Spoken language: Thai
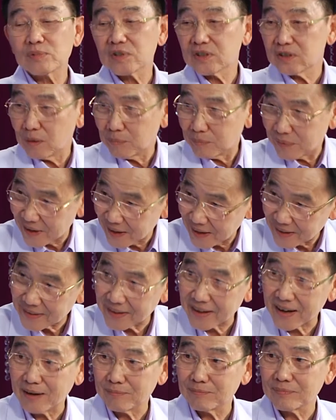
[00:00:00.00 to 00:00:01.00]
เสื่อม
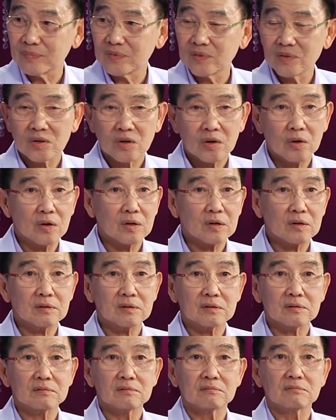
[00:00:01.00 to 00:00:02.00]
นะครับ ก็
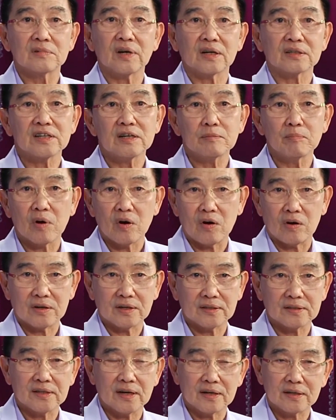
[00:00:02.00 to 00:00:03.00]
อย่างที่บอก
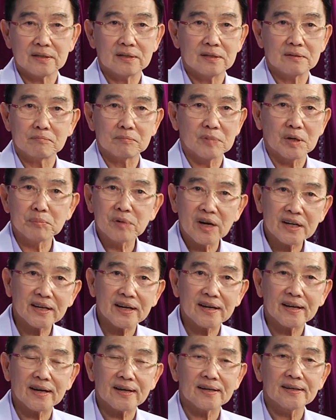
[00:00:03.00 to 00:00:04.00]
อย่างที่เหมือนเหมือนกัน
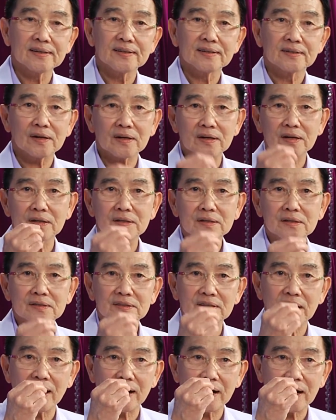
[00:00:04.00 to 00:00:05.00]
นะฮะ ก็เกิดขึ้น
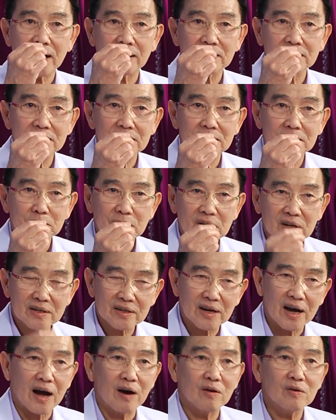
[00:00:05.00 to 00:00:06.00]
จากการที่เม็ดเลือด
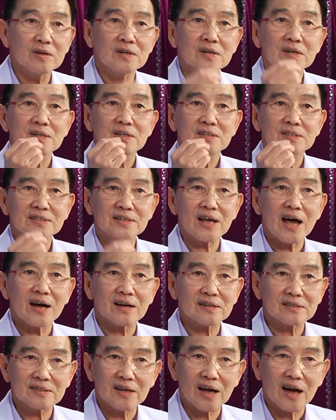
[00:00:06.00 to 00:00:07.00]
ขาวสร้าง
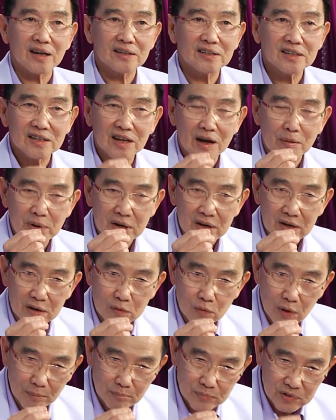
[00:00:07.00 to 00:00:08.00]
สารที่ทำให้เกิด
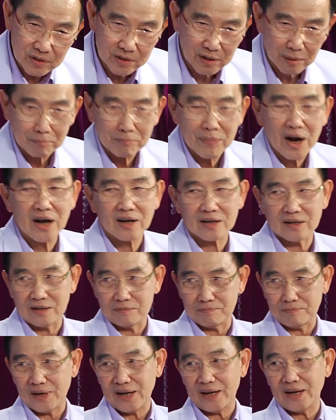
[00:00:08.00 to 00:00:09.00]
ความเสื่อมมากเกิน
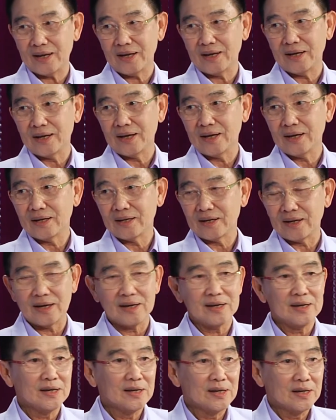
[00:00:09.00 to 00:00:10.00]
ไปนะ
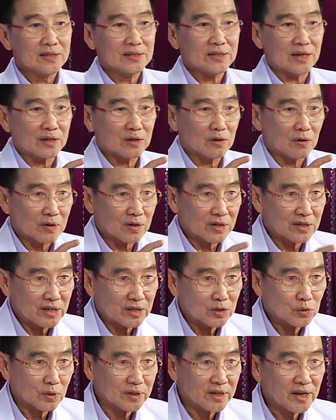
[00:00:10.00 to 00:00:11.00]
อย่างกรณี
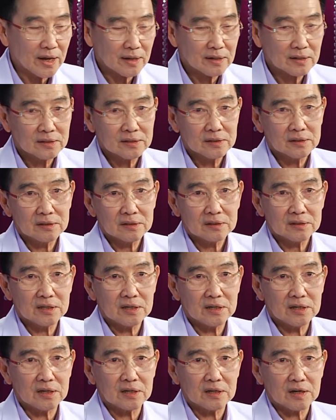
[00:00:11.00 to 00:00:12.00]
ตัวเนี้ย
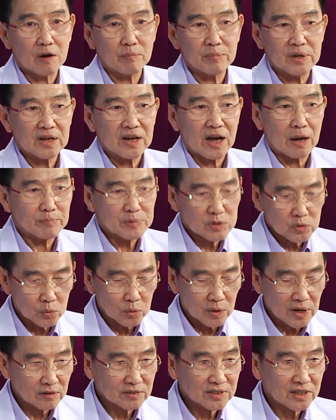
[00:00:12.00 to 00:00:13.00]
ที่เขามีการพิสูจน์
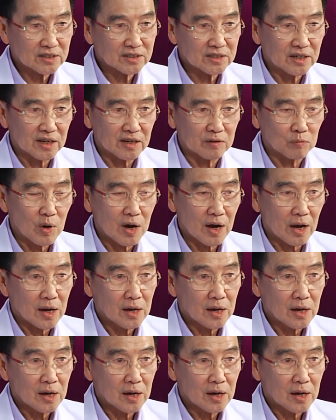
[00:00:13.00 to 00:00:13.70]
แล้วชัดเจนว่า